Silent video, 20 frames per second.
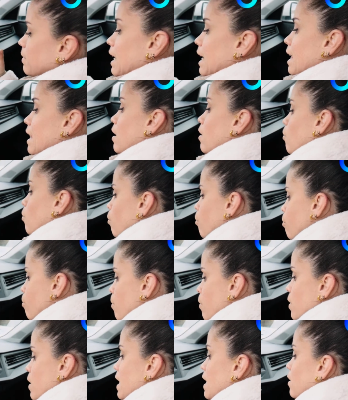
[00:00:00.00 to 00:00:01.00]
me queda un
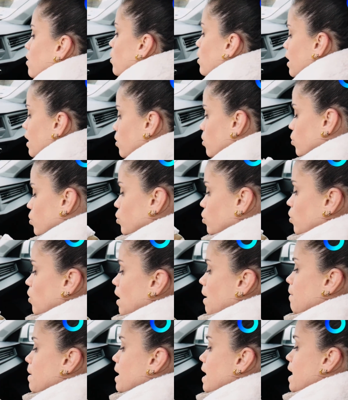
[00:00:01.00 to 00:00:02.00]
poquito lejos
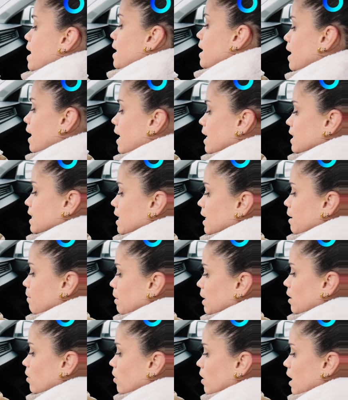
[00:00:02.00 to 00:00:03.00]
todavía, así que
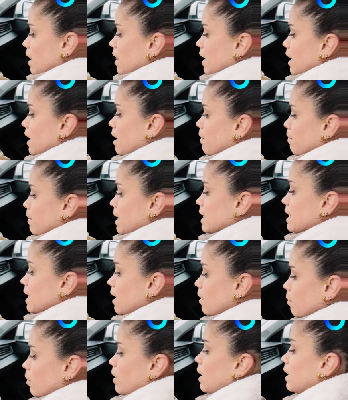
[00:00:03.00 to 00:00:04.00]
me tengo que acercar más
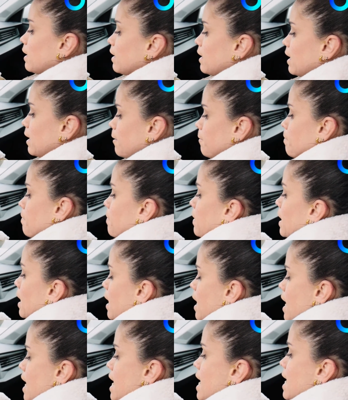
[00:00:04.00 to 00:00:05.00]
el volante
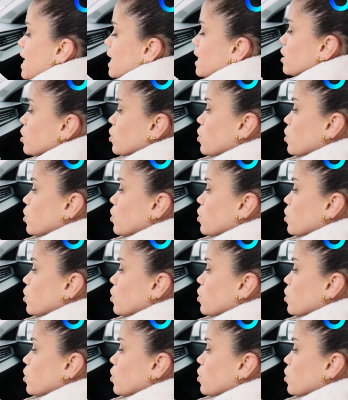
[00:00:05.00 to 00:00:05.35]
y